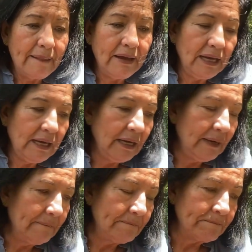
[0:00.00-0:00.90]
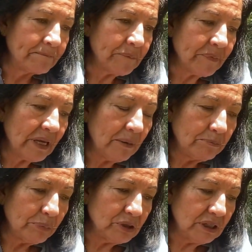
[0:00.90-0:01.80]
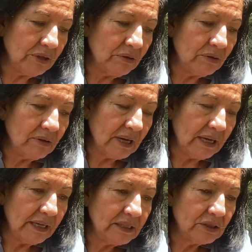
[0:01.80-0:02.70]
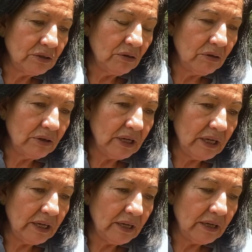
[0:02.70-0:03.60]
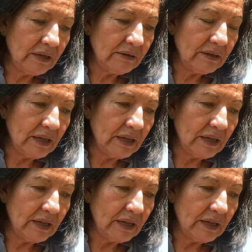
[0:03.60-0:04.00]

Em, Posterior a esto, eh,